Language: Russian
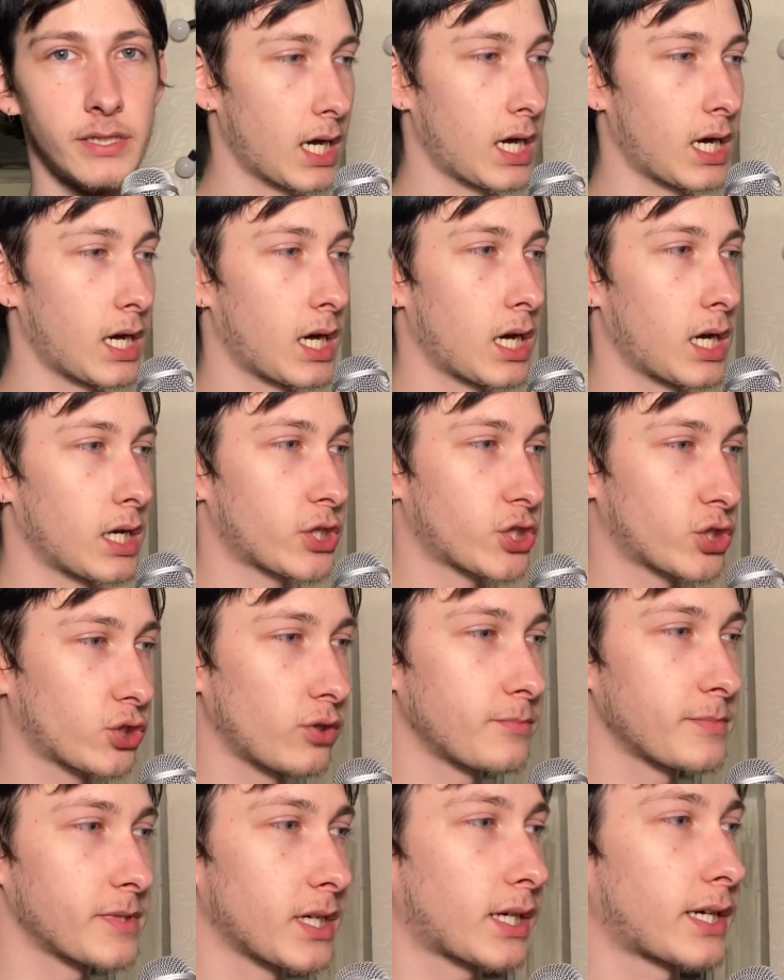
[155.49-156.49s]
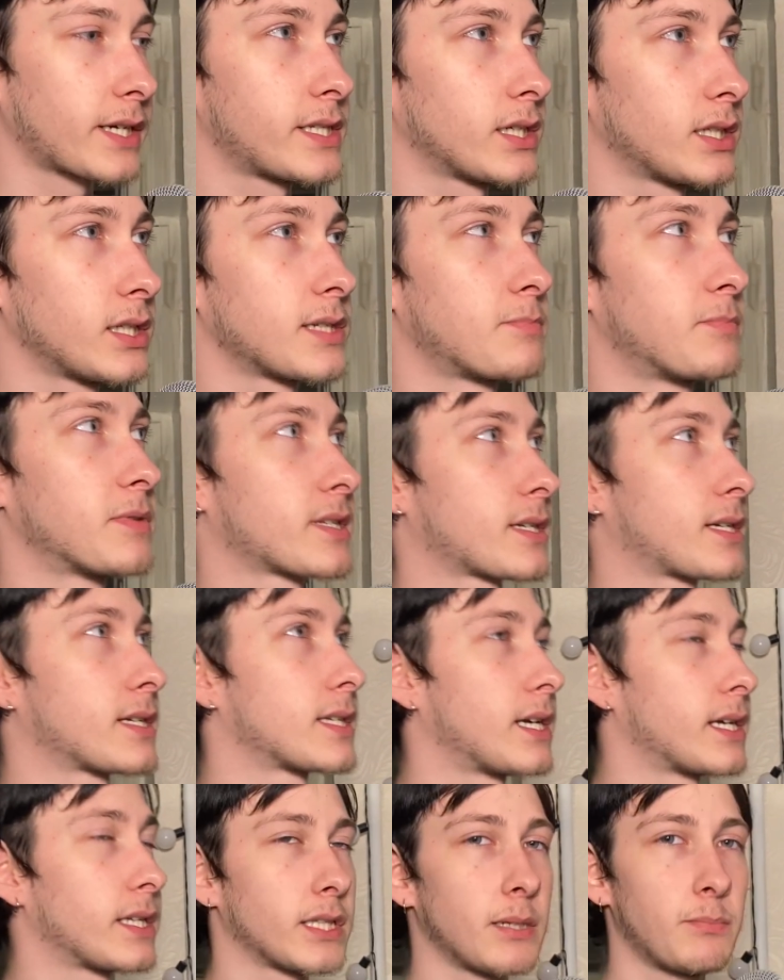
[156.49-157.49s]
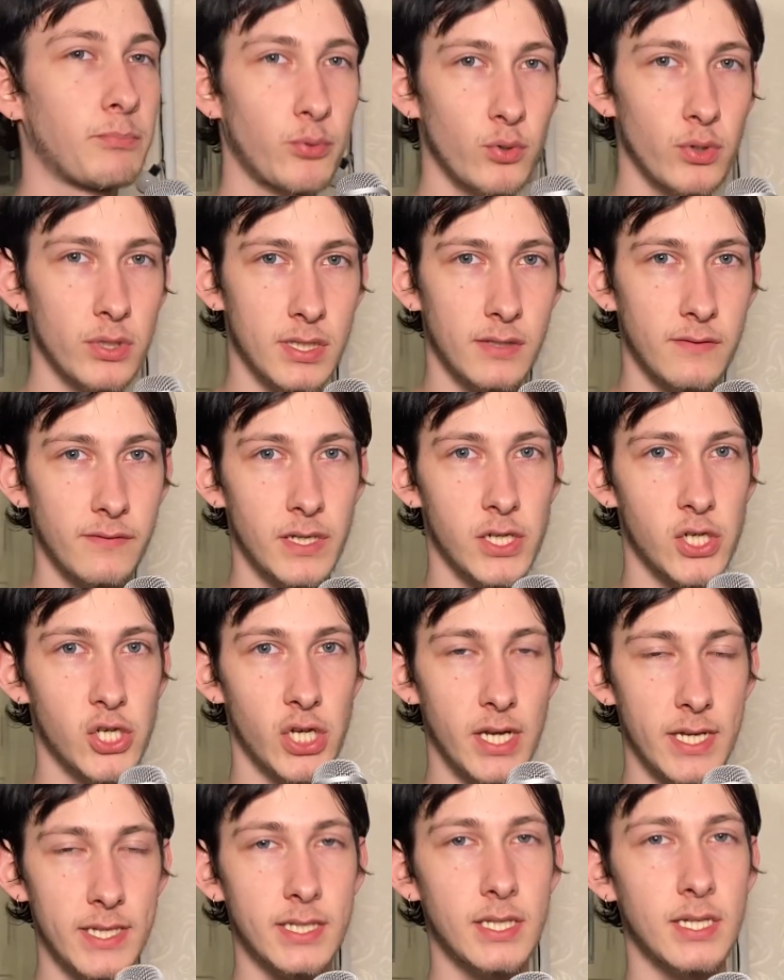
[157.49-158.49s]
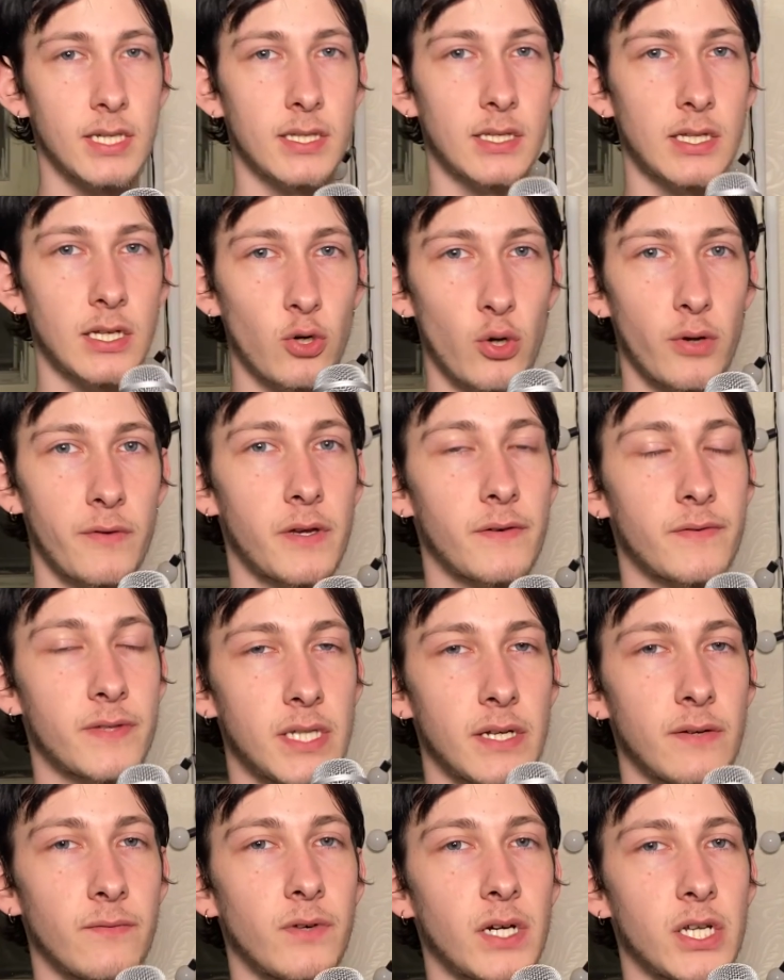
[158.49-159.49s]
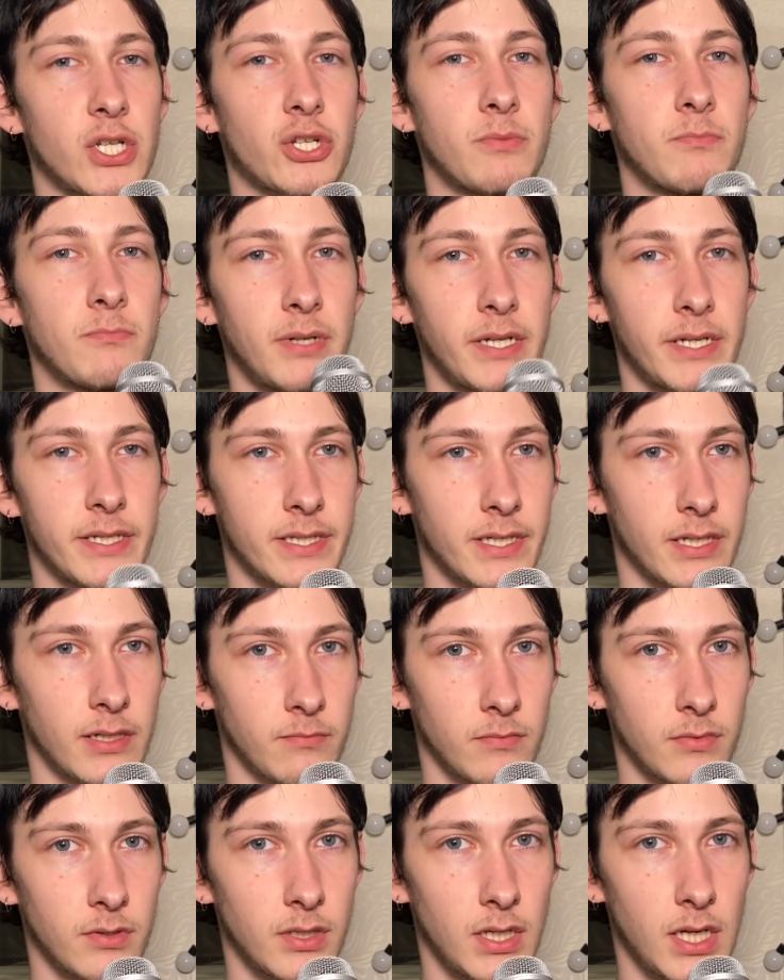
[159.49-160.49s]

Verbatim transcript: А что мне хотелось бы сказать? Напутствие, счастье, и здоровья всем вашим близким.